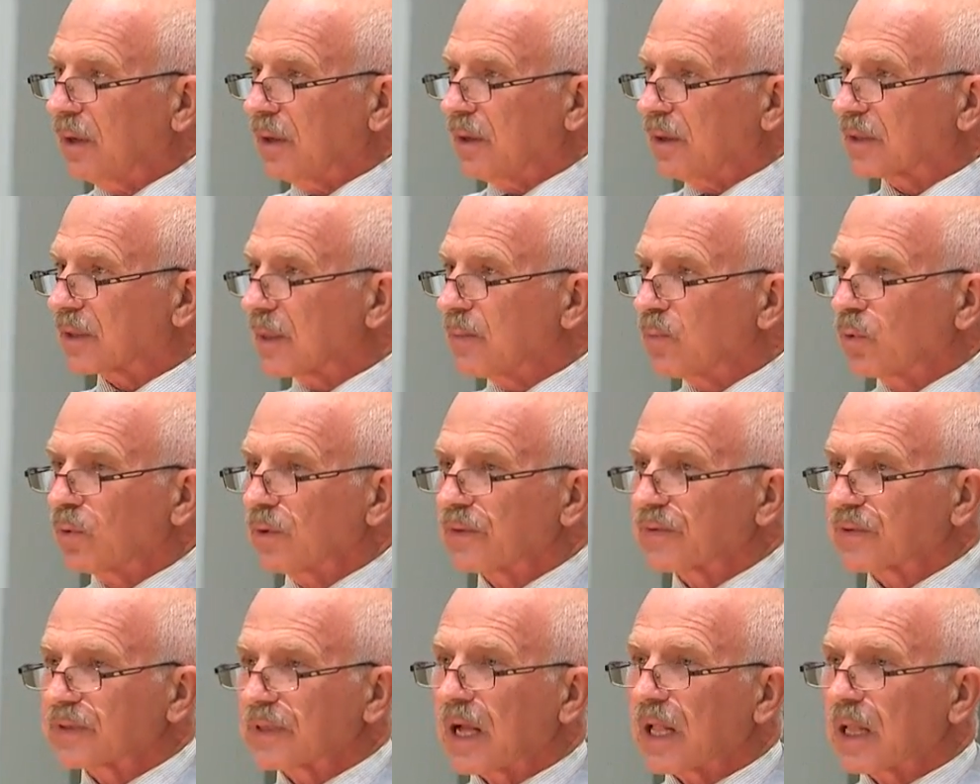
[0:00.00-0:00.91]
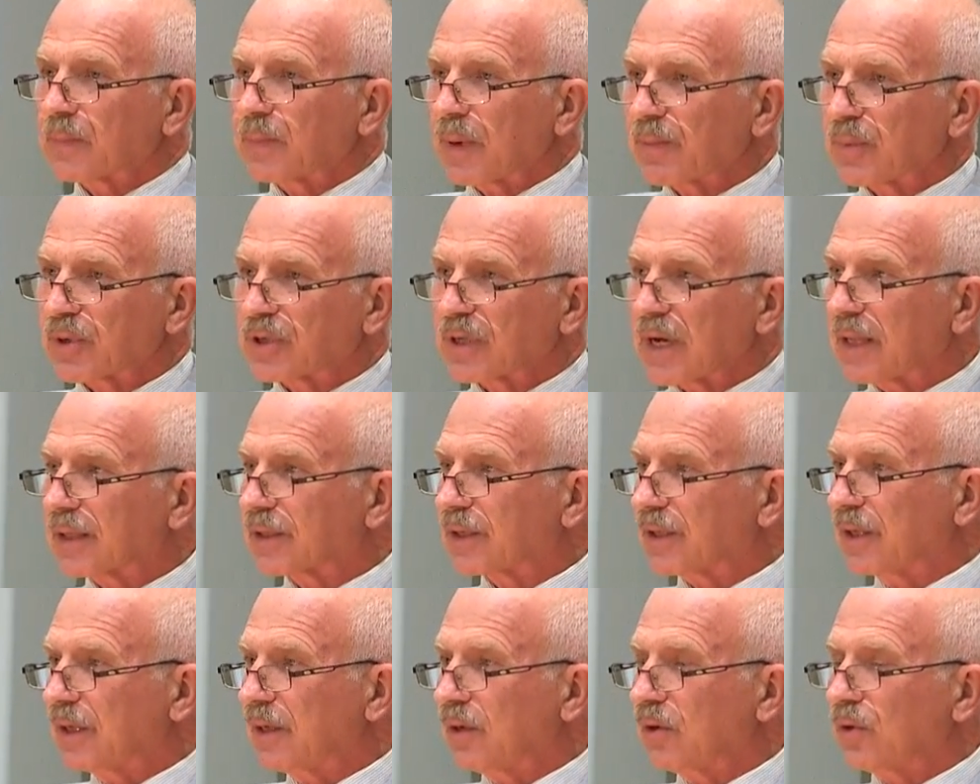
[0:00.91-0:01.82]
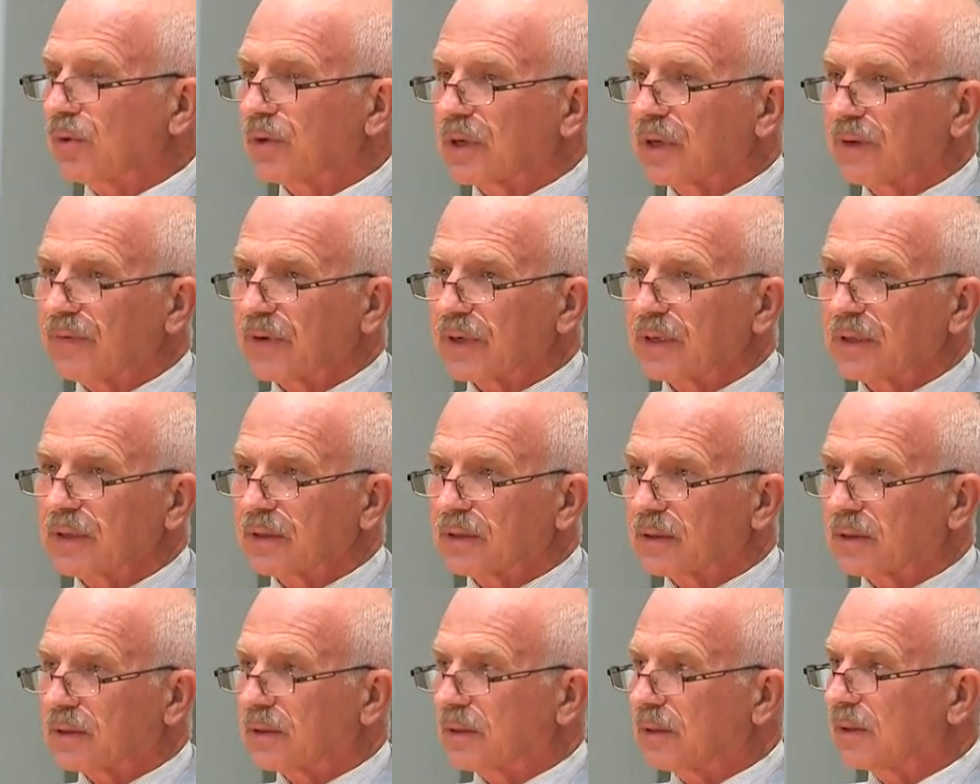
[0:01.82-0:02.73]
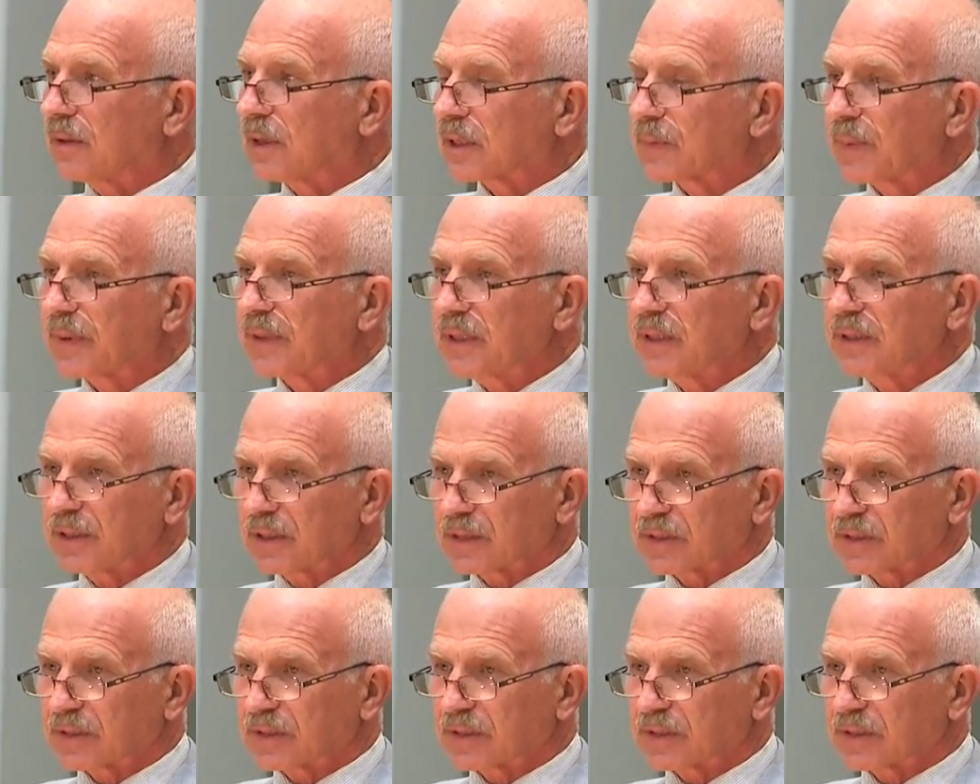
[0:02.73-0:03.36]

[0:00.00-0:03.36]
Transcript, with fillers: и Самуил встал и побежал к Илии и говорит, «Господин, ты